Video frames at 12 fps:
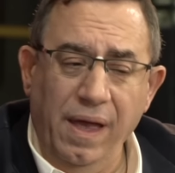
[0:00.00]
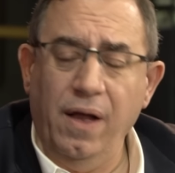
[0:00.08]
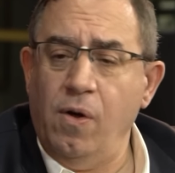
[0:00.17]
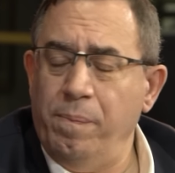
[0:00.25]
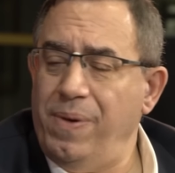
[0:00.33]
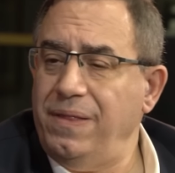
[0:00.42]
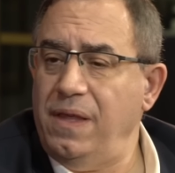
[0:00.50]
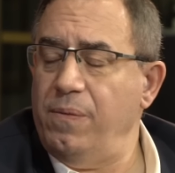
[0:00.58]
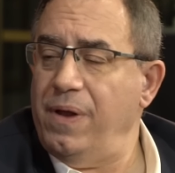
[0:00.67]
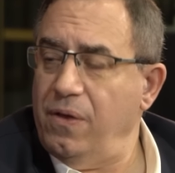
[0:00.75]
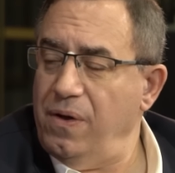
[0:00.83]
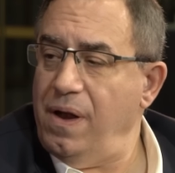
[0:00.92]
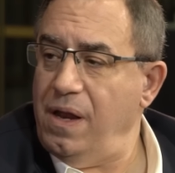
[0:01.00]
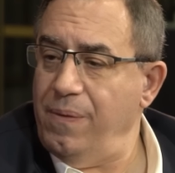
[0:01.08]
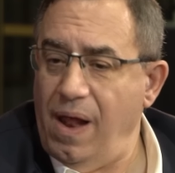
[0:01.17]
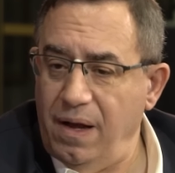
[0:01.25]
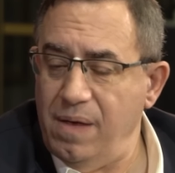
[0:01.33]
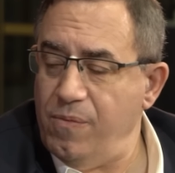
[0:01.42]
compatible con el
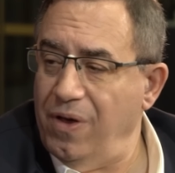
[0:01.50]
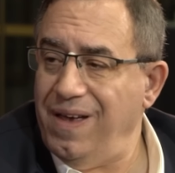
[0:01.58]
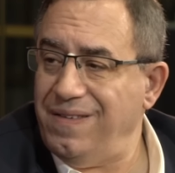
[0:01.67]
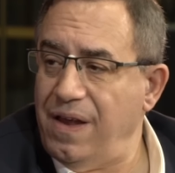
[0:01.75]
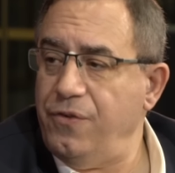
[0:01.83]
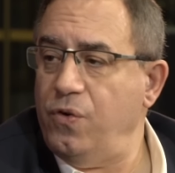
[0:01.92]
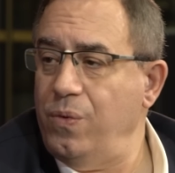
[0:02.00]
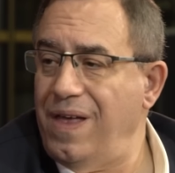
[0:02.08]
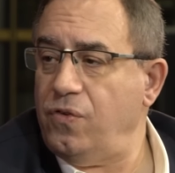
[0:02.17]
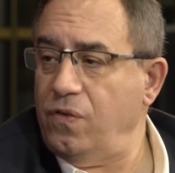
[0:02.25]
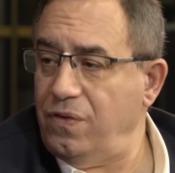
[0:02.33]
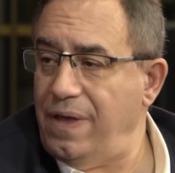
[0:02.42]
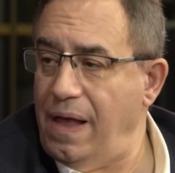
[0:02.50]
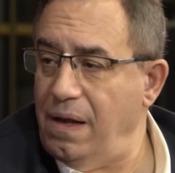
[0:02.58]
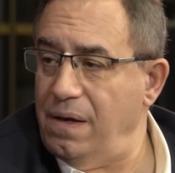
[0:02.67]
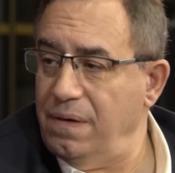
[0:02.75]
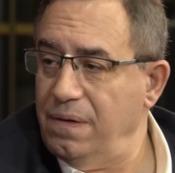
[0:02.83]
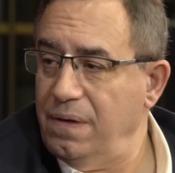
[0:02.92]
liberalismo que haya ayuda
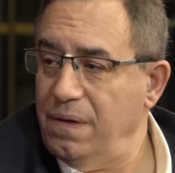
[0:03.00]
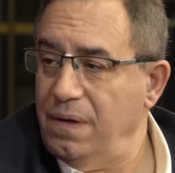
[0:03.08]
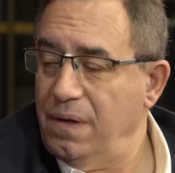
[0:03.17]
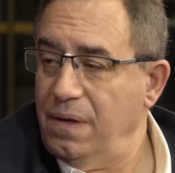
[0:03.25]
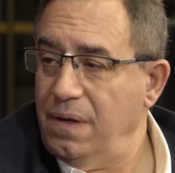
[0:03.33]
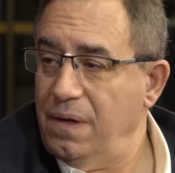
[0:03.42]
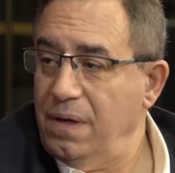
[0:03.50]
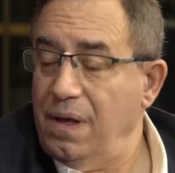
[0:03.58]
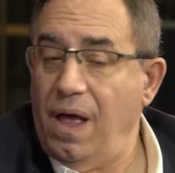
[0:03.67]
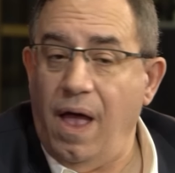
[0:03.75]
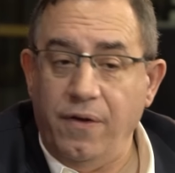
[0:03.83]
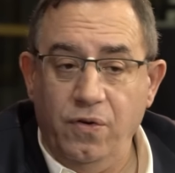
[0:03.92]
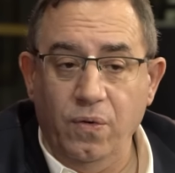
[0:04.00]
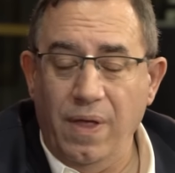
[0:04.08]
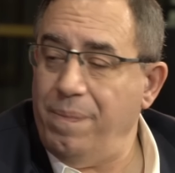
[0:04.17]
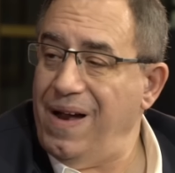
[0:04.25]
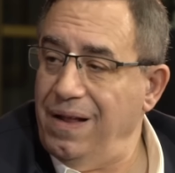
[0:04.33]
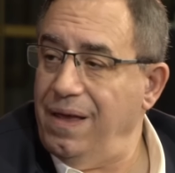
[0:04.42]
social. Ayuda
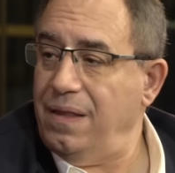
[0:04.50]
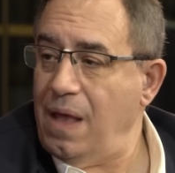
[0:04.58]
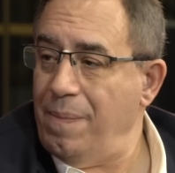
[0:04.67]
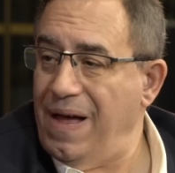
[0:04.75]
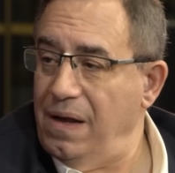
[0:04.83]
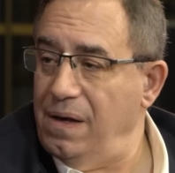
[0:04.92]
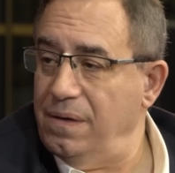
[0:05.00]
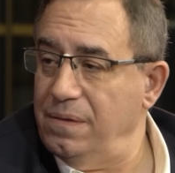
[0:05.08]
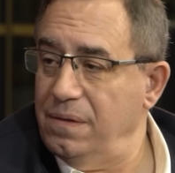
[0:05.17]
para el que está mal